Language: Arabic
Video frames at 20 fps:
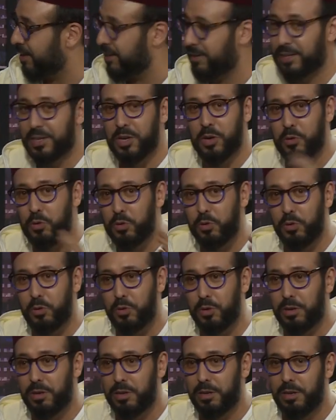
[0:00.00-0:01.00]
اللي
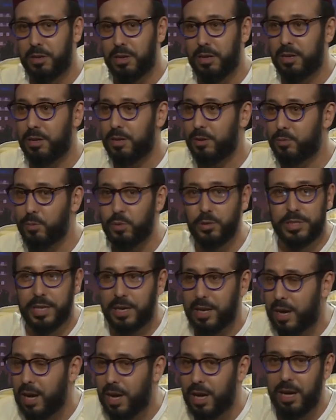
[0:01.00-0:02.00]
كنقولوا
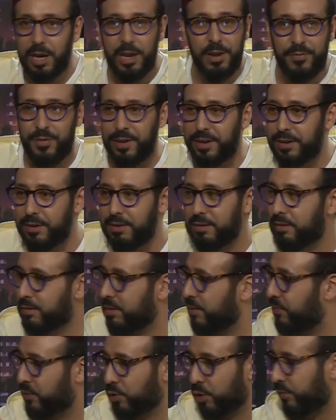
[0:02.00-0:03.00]
الموسيقى آه، الفن
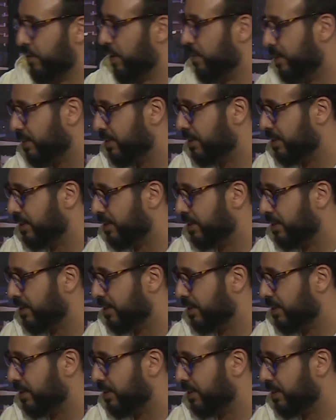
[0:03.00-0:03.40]
تفكروا في عماد